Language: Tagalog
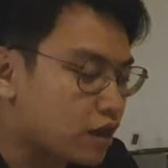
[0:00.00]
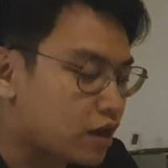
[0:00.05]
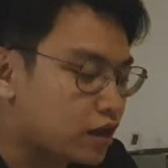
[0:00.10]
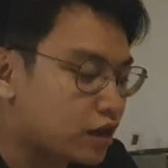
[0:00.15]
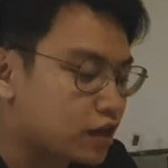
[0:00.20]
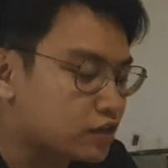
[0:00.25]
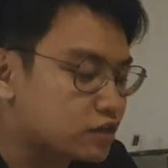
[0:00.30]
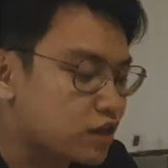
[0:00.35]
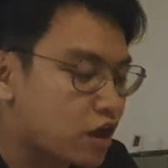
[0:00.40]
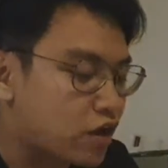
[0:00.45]

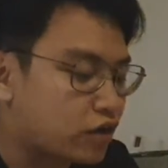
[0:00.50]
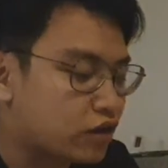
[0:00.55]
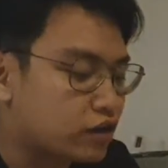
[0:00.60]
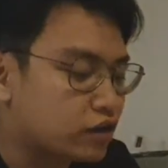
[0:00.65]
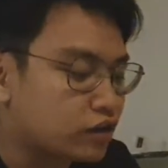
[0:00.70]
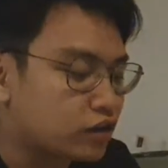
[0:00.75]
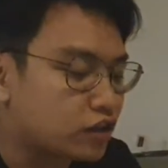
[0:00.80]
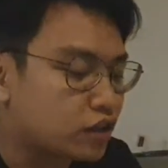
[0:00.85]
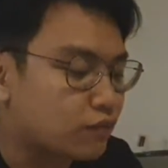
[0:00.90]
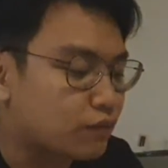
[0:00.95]
I guess ayaw
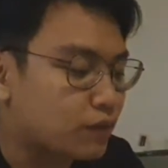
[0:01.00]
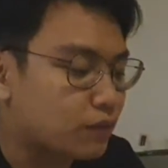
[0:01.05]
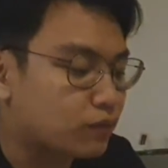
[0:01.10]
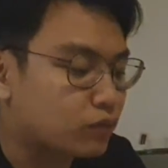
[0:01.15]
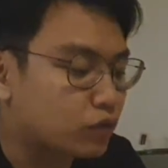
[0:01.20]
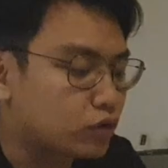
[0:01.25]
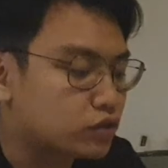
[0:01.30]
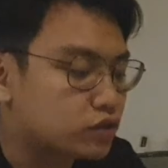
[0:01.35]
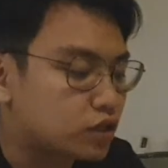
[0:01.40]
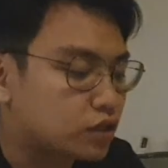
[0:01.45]
ni Tita
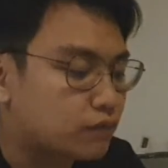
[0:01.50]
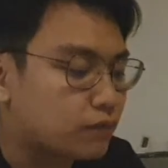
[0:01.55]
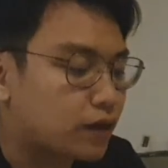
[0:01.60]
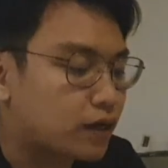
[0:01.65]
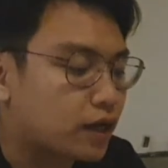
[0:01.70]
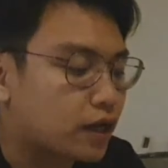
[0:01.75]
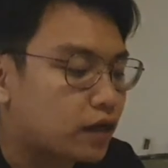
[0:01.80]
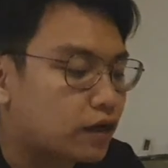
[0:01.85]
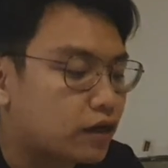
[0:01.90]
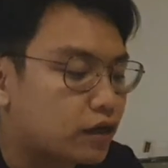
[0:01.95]
Pam to kasi
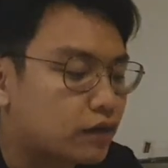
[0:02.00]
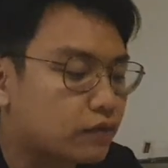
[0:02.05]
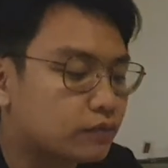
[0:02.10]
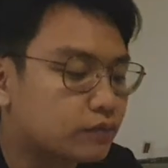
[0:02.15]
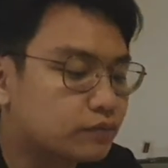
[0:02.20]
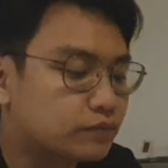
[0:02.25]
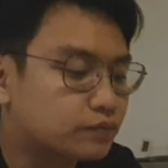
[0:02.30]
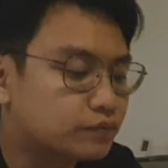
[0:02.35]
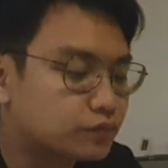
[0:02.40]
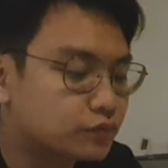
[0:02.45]
banana.
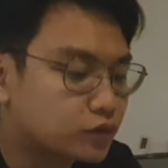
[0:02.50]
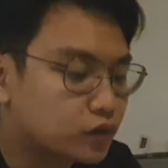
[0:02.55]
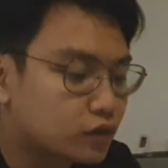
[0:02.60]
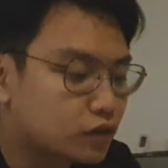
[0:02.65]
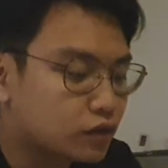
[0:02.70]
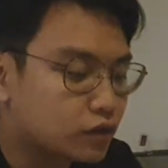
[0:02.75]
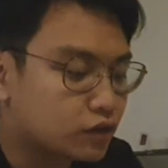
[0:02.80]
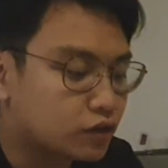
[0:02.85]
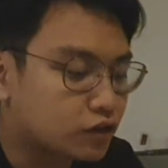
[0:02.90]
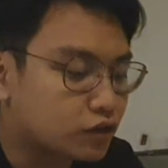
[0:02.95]

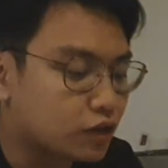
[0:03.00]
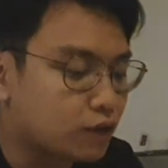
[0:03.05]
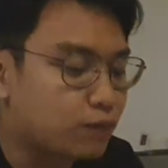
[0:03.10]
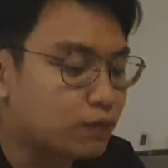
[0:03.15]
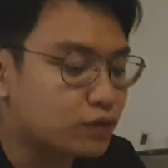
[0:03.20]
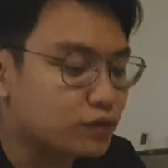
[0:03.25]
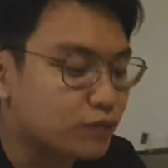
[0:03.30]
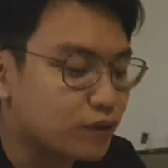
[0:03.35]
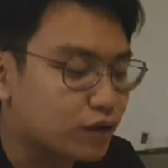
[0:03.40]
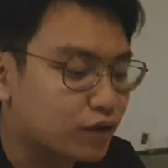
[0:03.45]

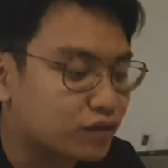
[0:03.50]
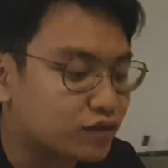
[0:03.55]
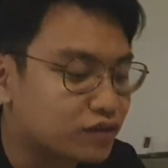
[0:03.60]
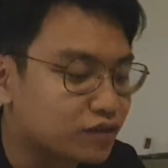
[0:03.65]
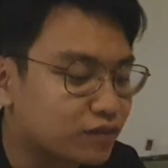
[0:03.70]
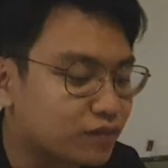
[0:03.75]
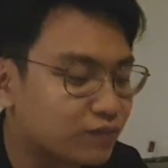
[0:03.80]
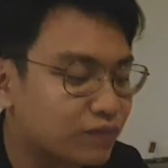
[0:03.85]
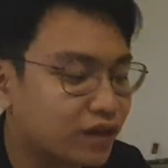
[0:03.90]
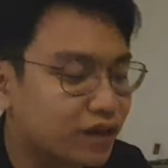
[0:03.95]
Tapos meron
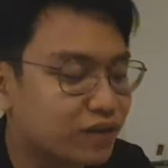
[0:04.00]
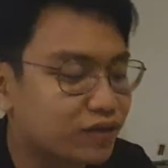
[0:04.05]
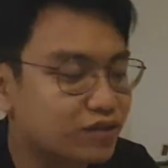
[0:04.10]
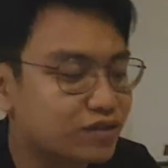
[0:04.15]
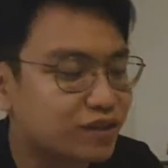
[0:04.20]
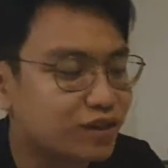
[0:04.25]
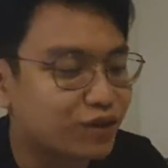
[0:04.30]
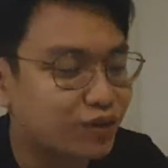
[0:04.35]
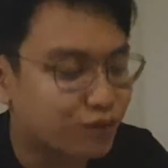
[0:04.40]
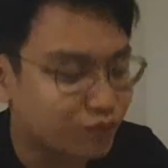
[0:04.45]
siyang
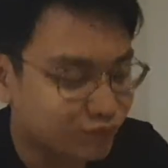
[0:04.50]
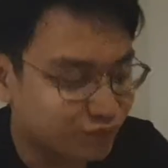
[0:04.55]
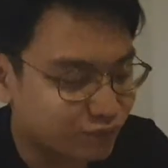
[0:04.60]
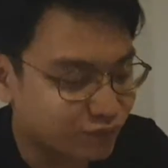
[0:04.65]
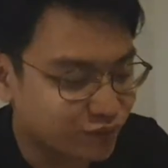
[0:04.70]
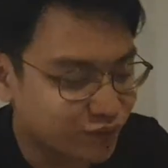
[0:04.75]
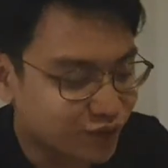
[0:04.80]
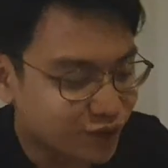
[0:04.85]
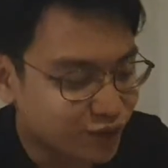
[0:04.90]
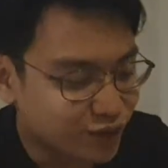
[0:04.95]
pangito sa
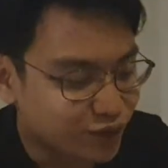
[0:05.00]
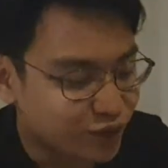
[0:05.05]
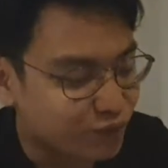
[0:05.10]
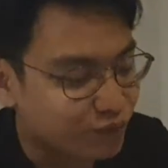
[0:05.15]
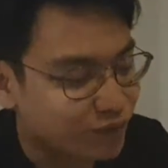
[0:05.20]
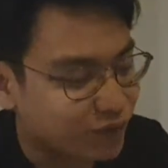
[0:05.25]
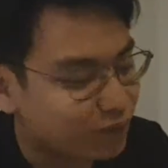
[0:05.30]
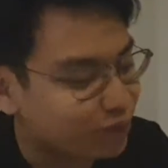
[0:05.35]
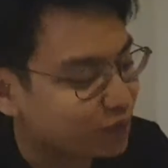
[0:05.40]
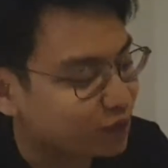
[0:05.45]
loob.
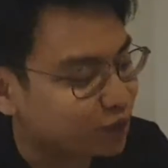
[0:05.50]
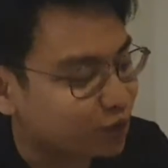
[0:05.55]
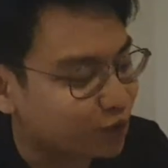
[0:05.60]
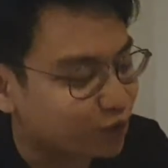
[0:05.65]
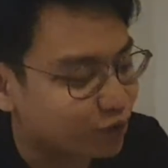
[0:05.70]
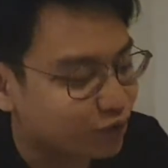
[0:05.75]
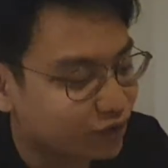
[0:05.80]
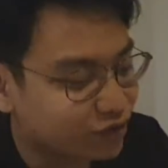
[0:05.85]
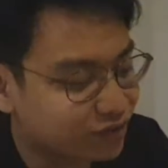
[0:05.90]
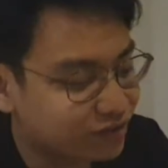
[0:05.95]
Yung
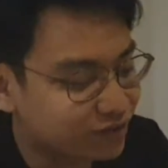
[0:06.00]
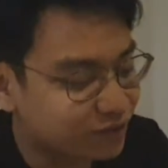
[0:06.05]
pampatuyo.